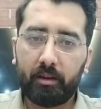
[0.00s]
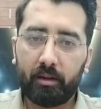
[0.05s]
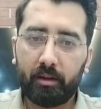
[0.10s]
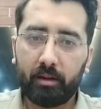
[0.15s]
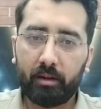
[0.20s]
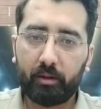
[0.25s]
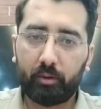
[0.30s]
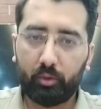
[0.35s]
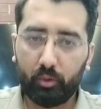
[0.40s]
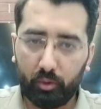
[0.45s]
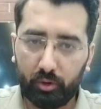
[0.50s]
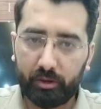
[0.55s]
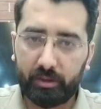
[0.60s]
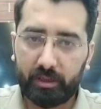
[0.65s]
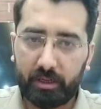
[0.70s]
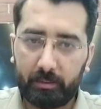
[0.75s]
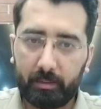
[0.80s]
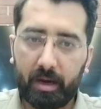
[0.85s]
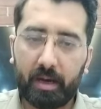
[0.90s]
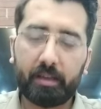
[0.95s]
कोर्स
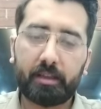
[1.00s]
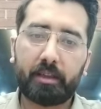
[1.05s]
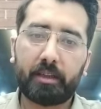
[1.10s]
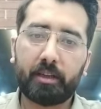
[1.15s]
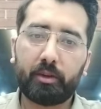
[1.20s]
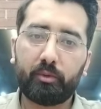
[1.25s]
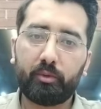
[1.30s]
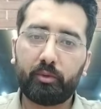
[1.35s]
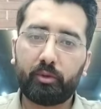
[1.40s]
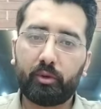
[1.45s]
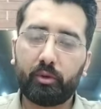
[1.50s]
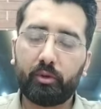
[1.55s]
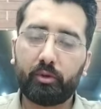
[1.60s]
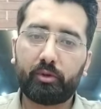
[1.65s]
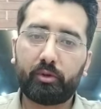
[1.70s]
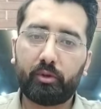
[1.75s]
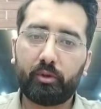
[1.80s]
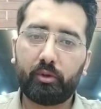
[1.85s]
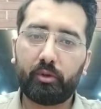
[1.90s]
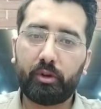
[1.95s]
uh, की बात करूँ तो
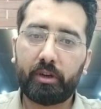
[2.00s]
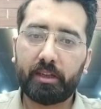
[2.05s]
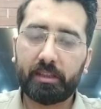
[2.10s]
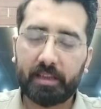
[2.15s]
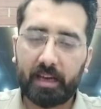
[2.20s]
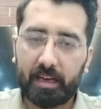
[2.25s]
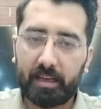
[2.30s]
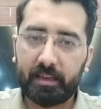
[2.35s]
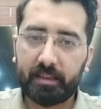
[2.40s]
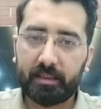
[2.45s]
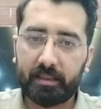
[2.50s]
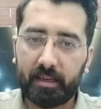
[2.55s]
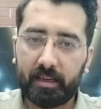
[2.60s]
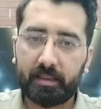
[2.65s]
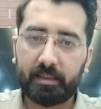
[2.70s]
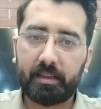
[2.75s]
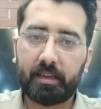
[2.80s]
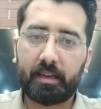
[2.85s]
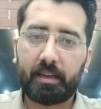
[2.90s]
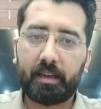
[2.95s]
उसको डिज़ाइन इस
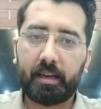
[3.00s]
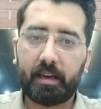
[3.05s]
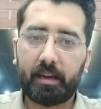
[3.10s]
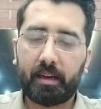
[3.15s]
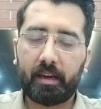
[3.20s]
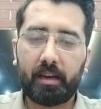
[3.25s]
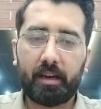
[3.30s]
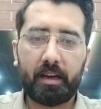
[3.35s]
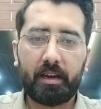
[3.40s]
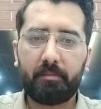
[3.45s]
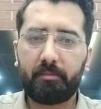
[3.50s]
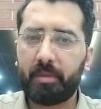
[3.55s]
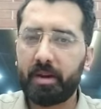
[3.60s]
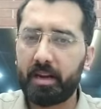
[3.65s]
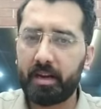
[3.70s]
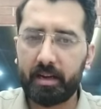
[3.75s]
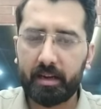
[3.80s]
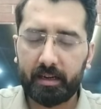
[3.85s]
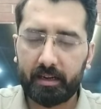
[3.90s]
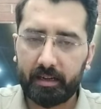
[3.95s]
तरह से किया गया है
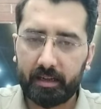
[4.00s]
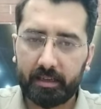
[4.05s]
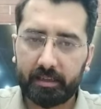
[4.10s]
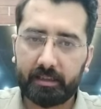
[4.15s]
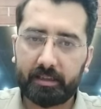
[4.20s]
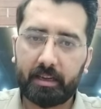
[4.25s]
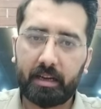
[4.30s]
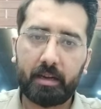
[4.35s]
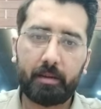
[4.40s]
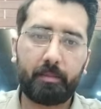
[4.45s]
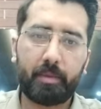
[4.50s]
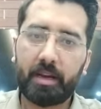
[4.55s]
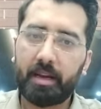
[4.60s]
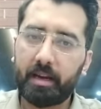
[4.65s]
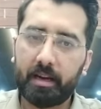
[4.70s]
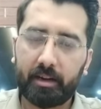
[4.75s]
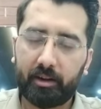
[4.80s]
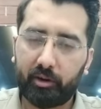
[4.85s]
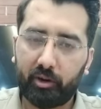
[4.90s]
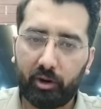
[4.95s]
बी इट एस बी
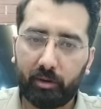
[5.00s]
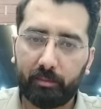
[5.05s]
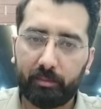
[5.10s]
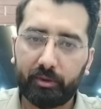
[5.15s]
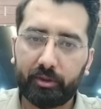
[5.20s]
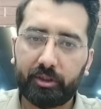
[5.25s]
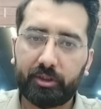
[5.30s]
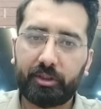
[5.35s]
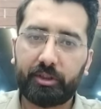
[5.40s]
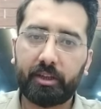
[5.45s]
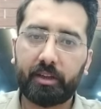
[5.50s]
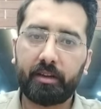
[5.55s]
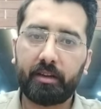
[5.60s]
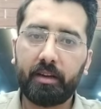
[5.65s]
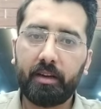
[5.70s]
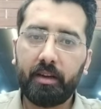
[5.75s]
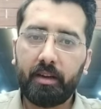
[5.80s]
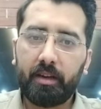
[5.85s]
एट कॉम्पोजिशन